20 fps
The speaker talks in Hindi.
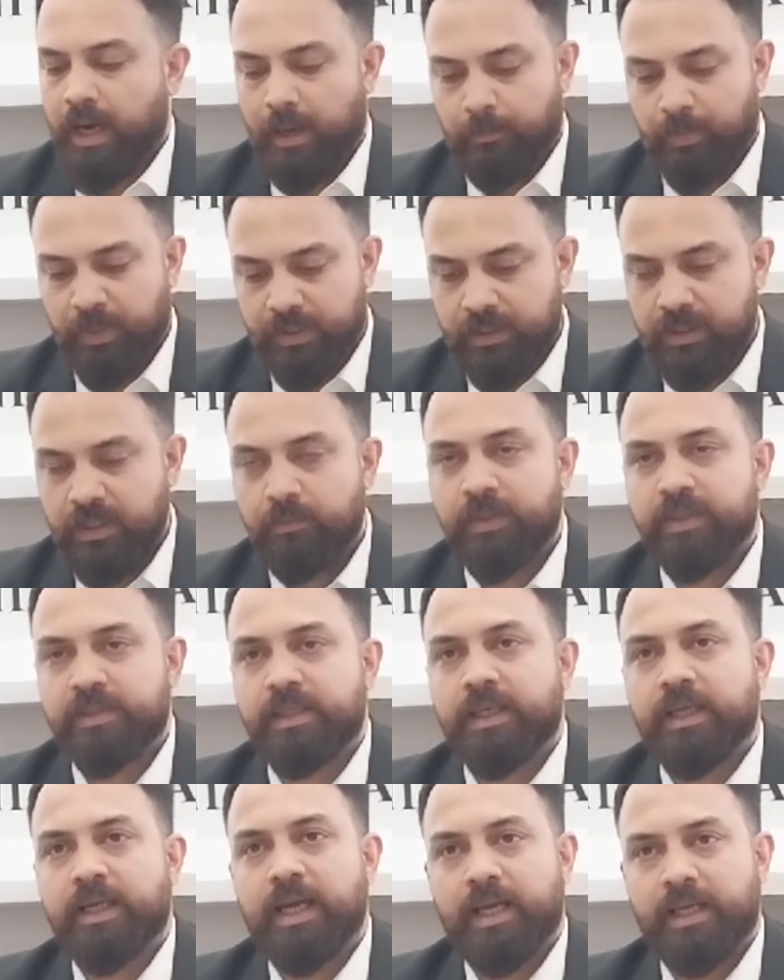आपत्ति पर
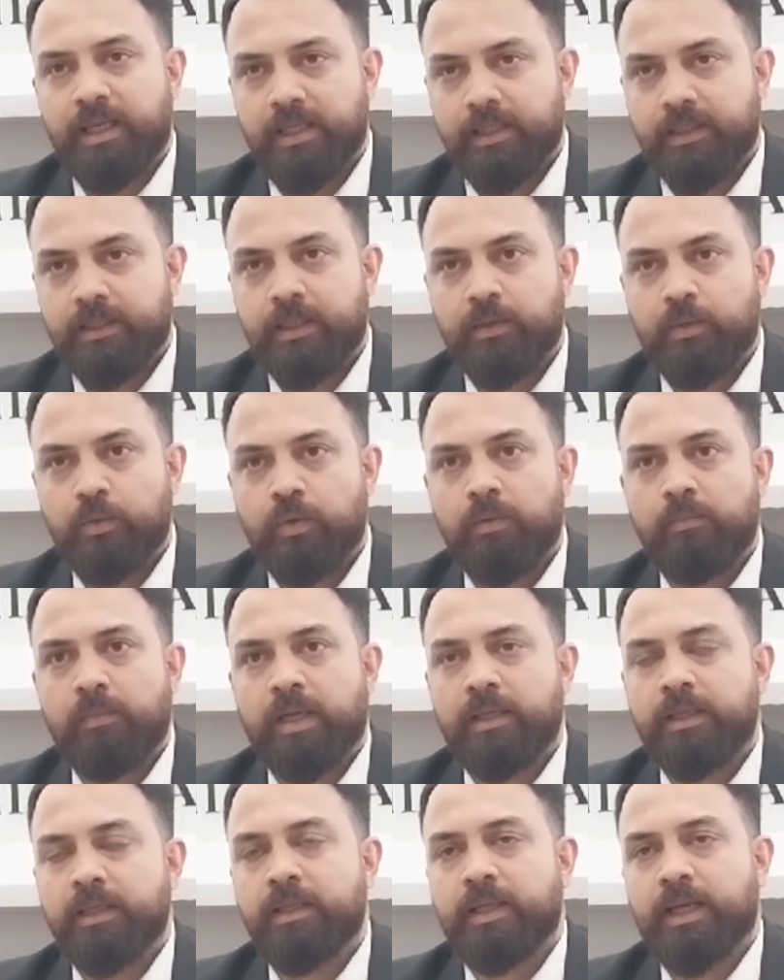संज्ञान लेते हुए
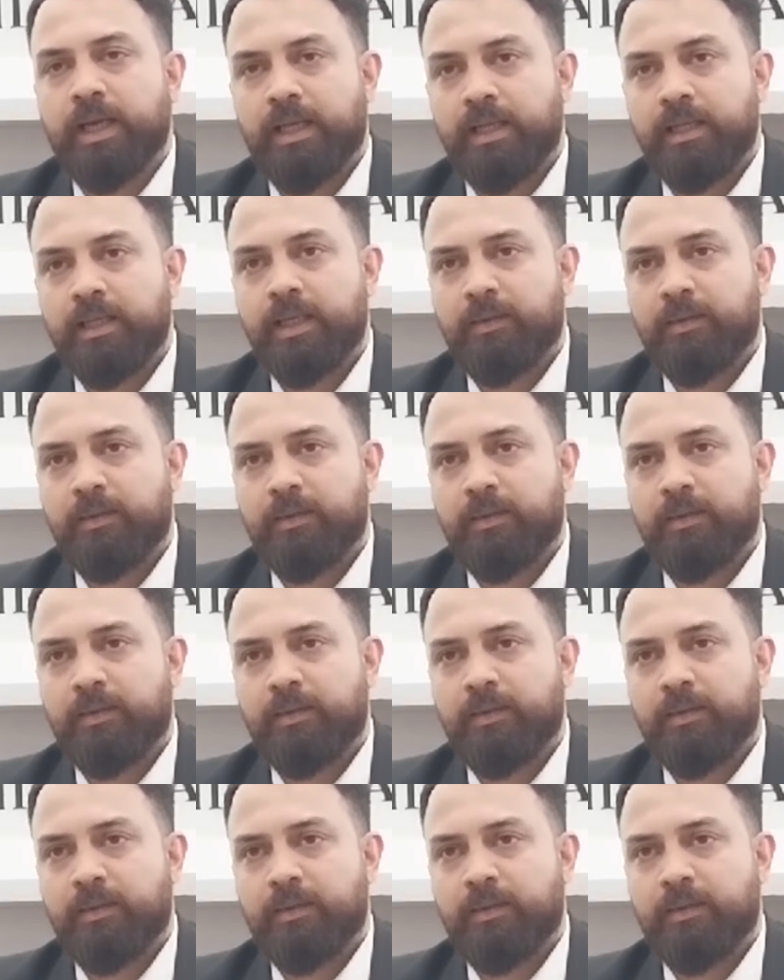मान्य न्यायालय